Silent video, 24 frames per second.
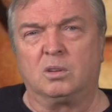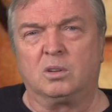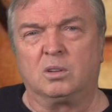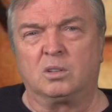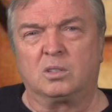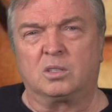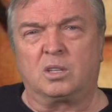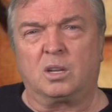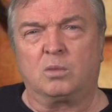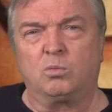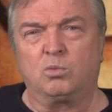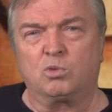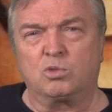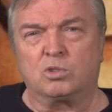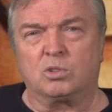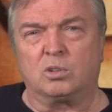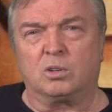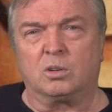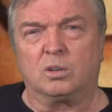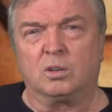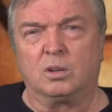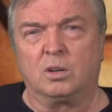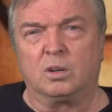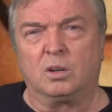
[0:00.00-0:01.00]
К тому же,
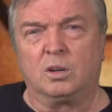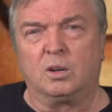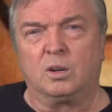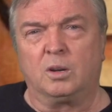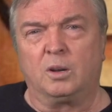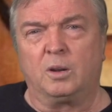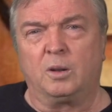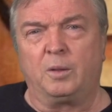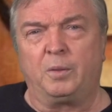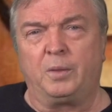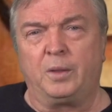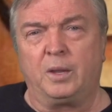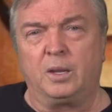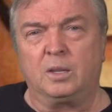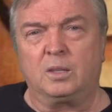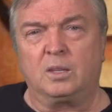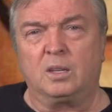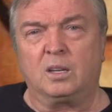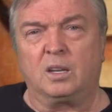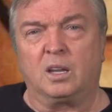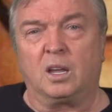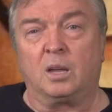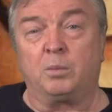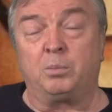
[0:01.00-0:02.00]
эта
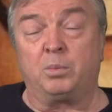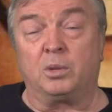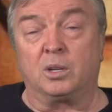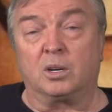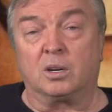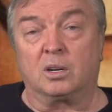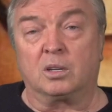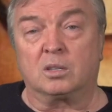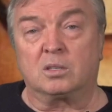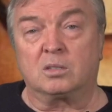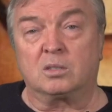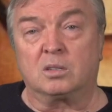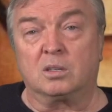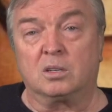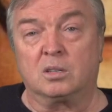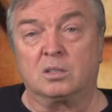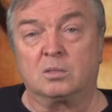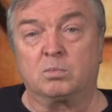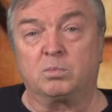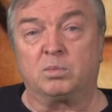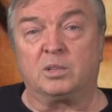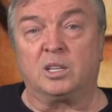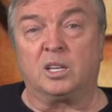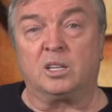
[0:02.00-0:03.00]
операция
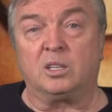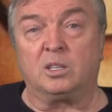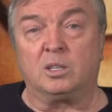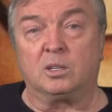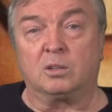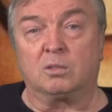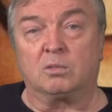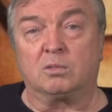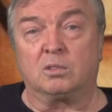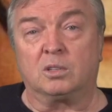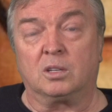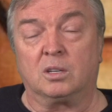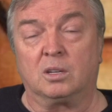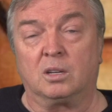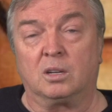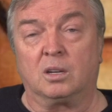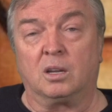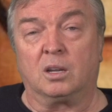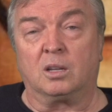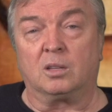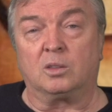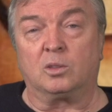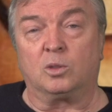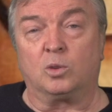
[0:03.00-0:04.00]
спланирована
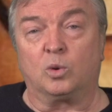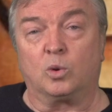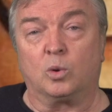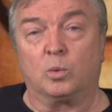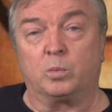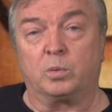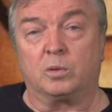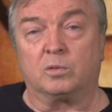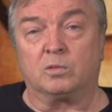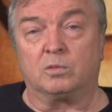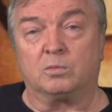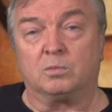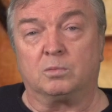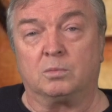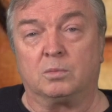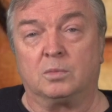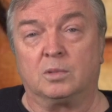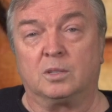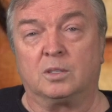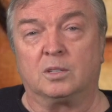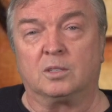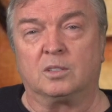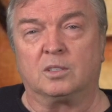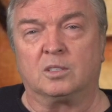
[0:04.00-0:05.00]
Андроповым.
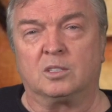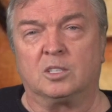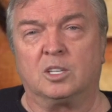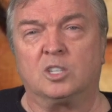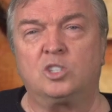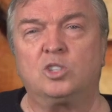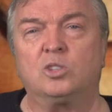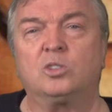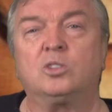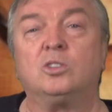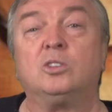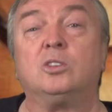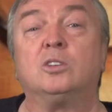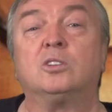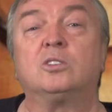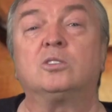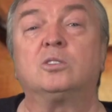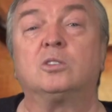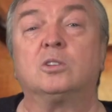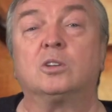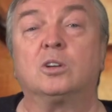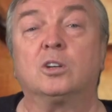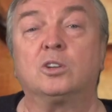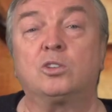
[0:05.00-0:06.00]
Значит,
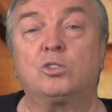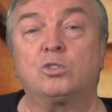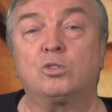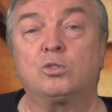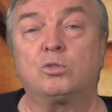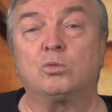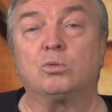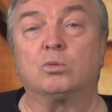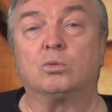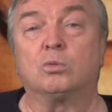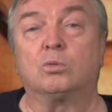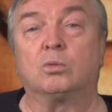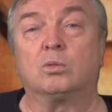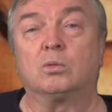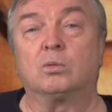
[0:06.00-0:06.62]
есть и расчет.